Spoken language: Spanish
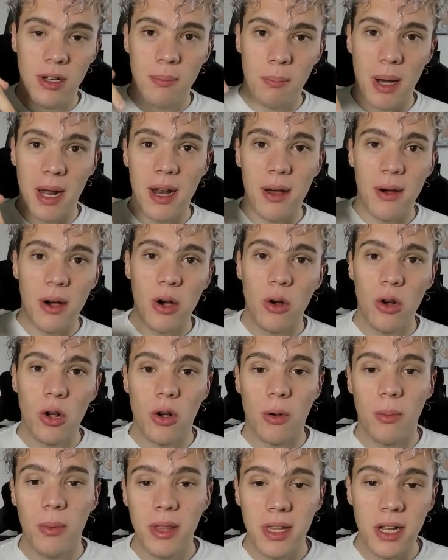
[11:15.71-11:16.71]
van abajo los
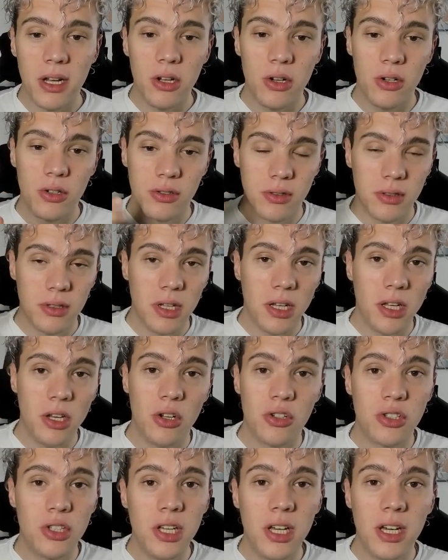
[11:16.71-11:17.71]
comentarios y
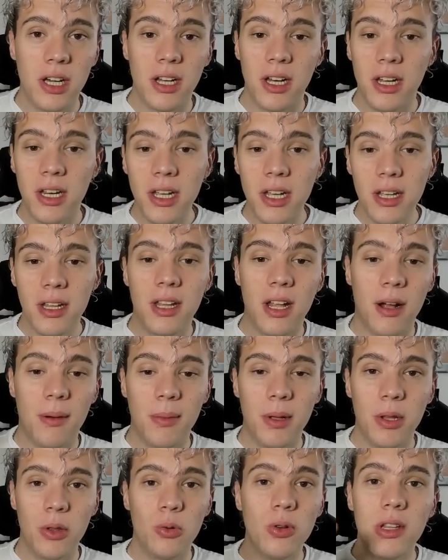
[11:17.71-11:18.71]
nos siguen en
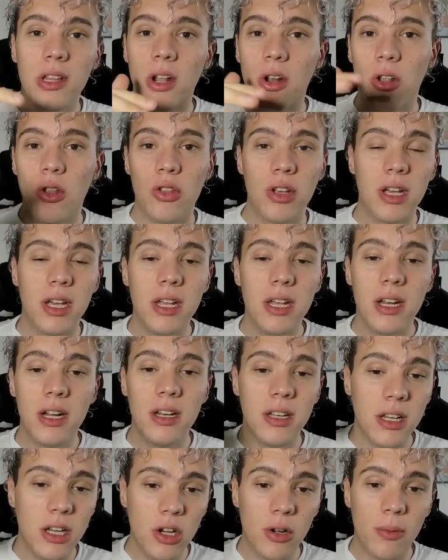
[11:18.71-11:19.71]
Instagram, en Twitter, donde
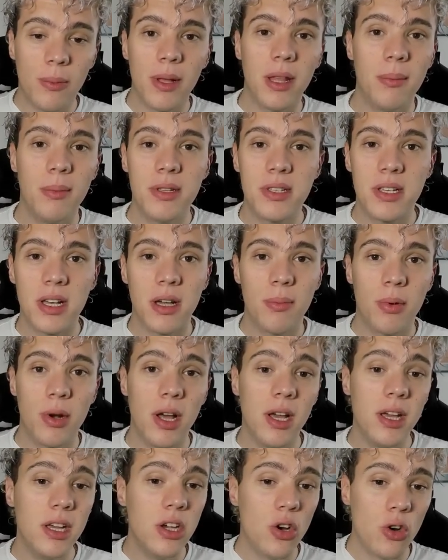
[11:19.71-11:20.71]
quieran y nos mandan mensajes por
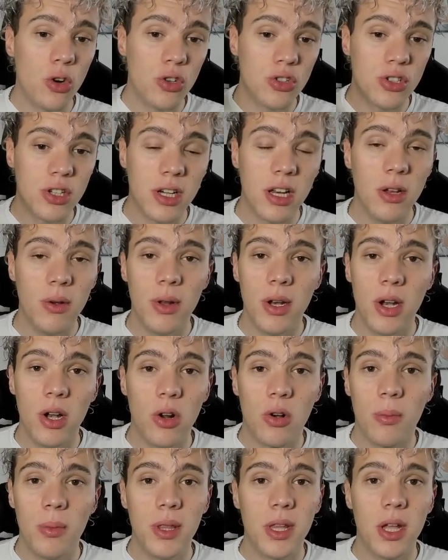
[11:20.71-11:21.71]
ahí o nos escriben en
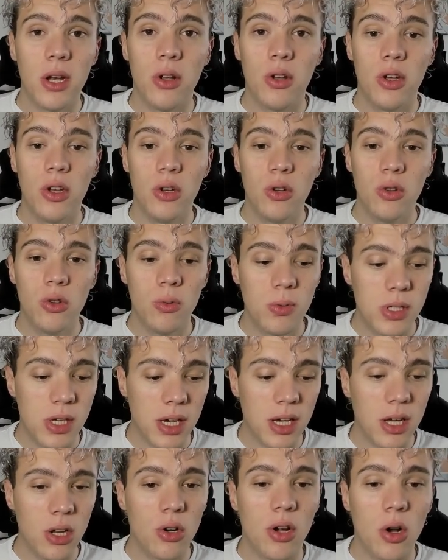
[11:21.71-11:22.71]
los comentarios de YouTube,
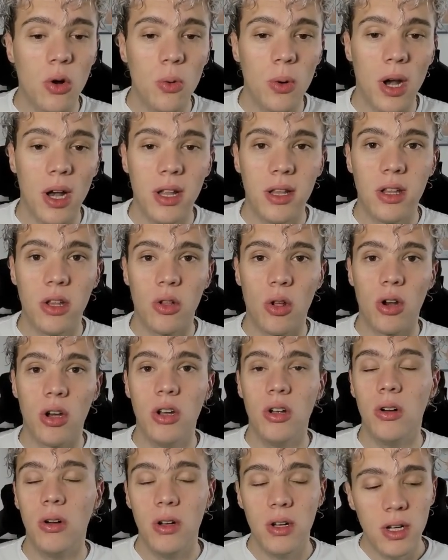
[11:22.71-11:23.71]
che, quiero que cubran este
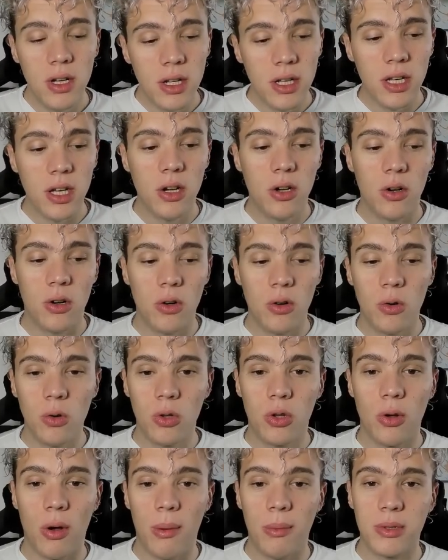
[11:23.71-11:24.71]
torneo y con
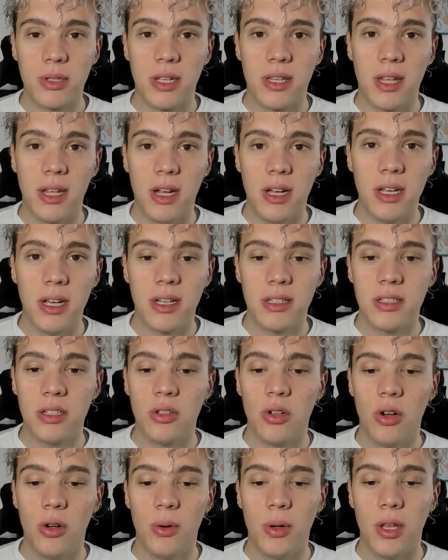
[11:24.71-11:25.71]
gusto vamos a estar ahí
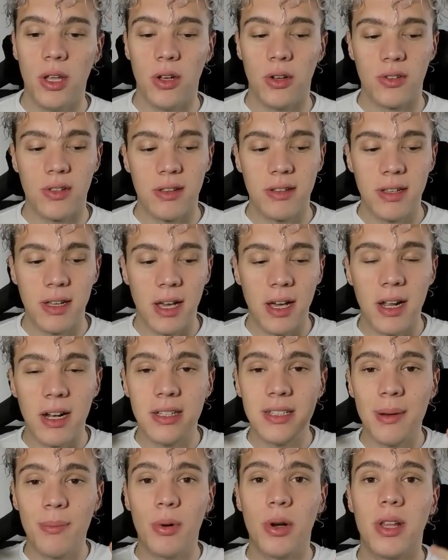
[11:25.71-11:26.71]
haciendo los videos. Así que
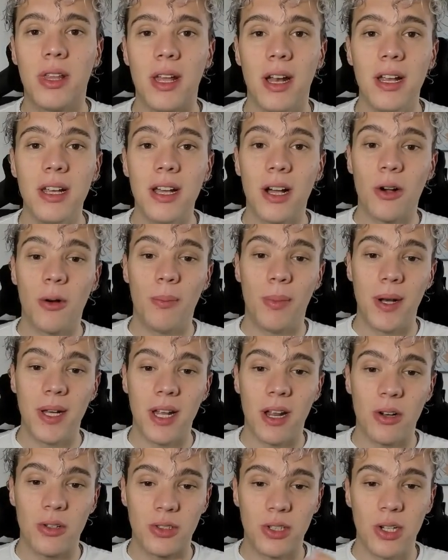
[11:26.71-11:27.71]
gracias por estar ahí,
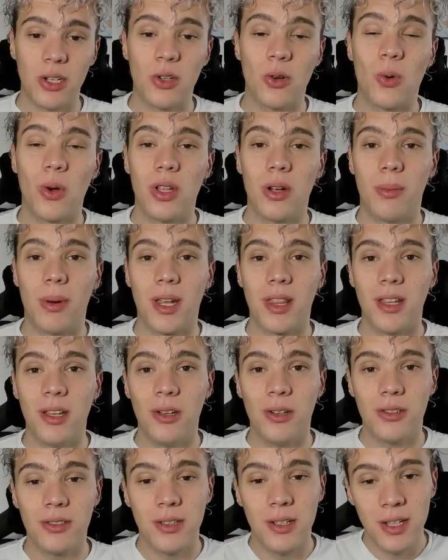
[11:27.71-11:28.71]
acompañarnos en estos cuatro
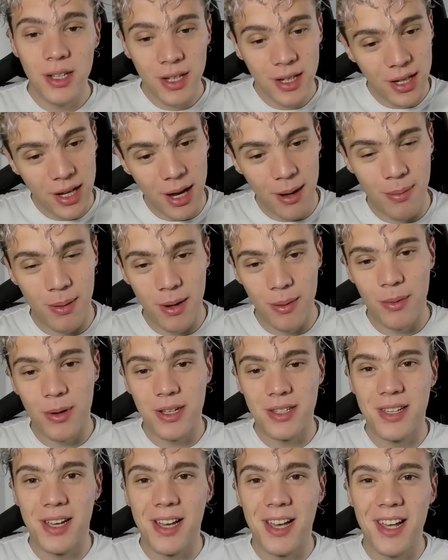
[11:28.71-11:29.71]
partidos. Esperemos
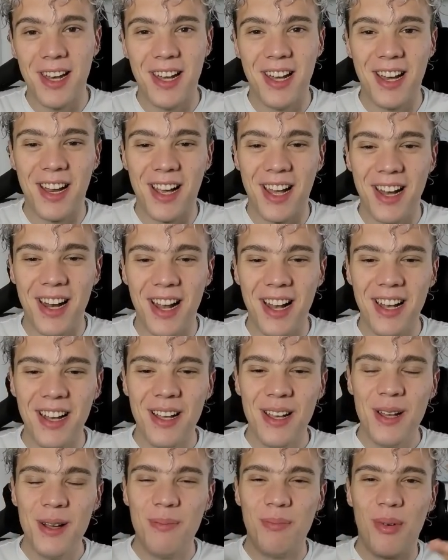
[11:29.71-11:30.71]
que se queden en el canal
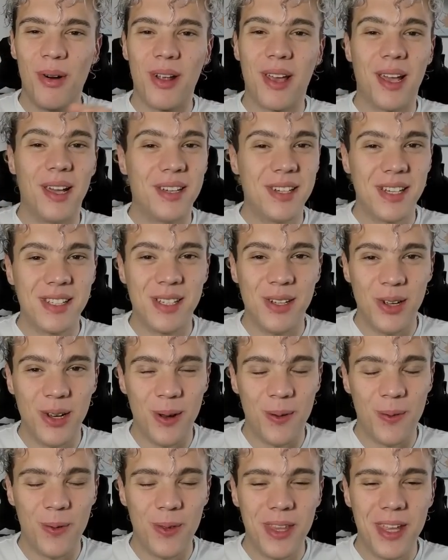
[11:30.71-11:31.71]
porque ya se
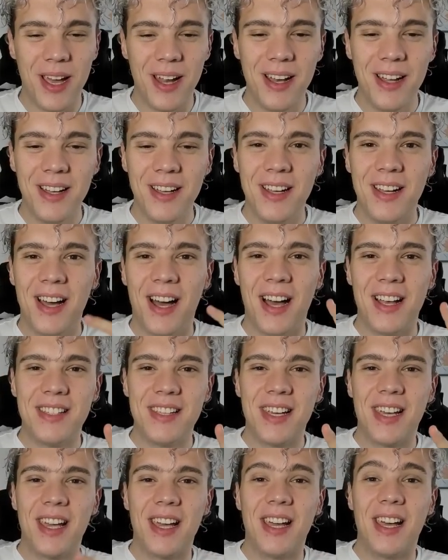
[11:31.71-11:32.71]
viene el Mundial.
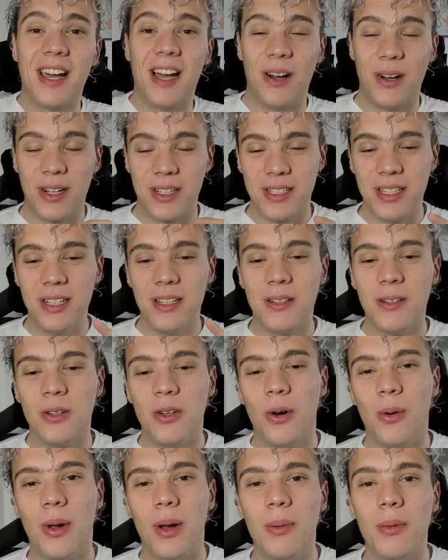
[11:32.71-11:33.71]
Así que ahora sí,
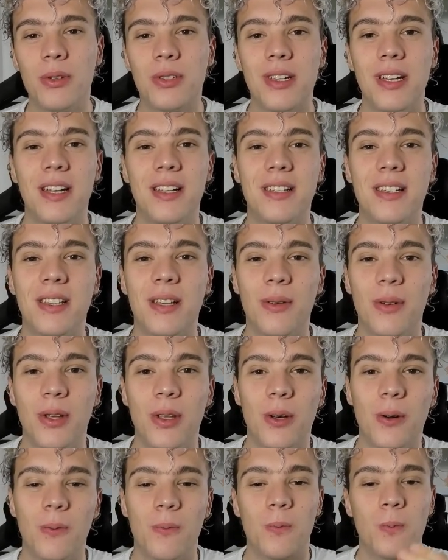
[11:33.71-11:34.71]
nos veremos en el siguiente
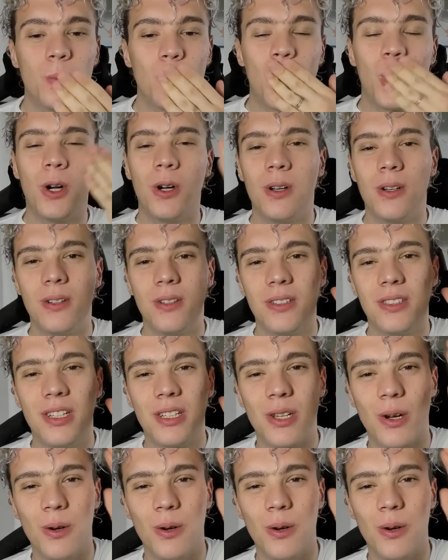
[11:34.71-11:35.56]
video. Chao,